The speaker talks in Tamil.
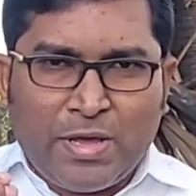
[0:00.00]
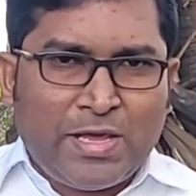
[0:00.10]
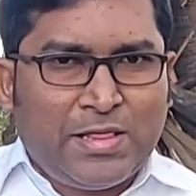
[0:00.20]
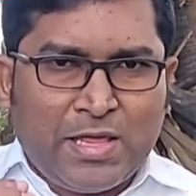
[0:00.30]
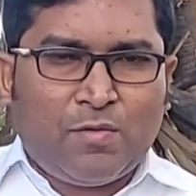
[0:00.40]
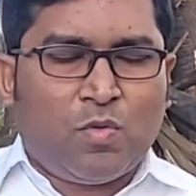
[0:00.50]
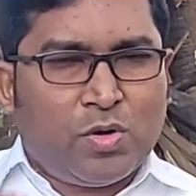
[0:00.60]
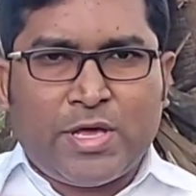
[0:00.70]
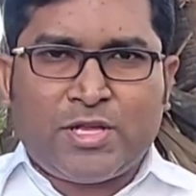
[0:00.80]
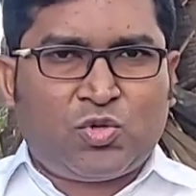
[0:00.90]
மெய்
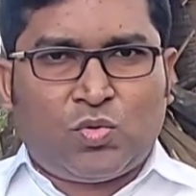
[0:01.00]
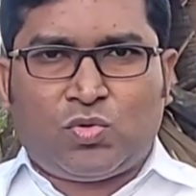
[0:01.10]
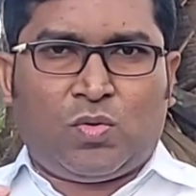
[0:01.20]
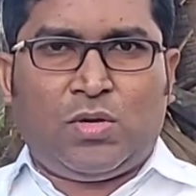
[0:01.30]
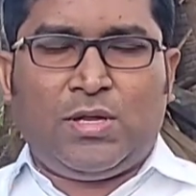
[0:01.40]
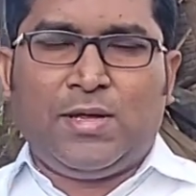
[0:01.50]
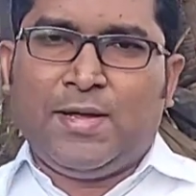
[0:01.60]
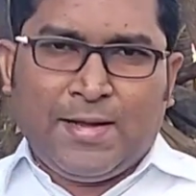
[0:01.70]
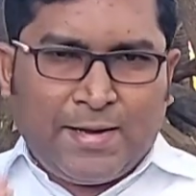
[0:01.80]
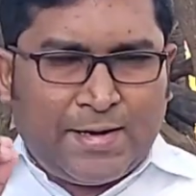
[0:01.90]
தெய்வம் இயேசுன்னு சொல்லி
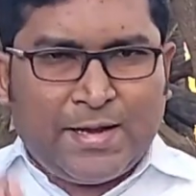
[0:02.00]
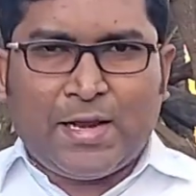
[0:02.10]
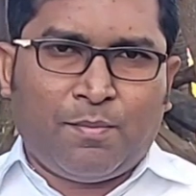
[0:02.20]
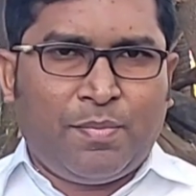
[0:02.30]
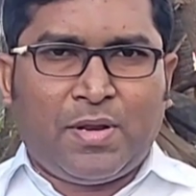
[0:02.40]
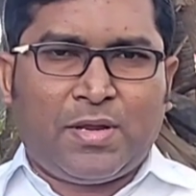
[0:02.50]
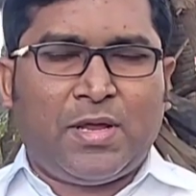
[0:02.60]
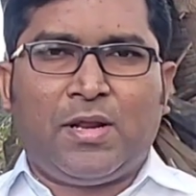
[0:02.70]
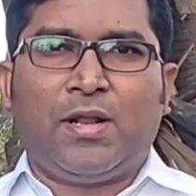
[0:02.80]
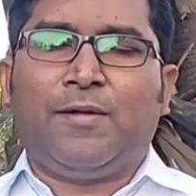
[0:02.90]
நீங்கள் நம்பி
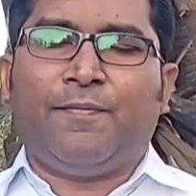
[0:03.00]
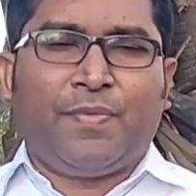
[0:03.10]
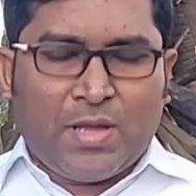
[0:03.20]
இருக்கீங்களே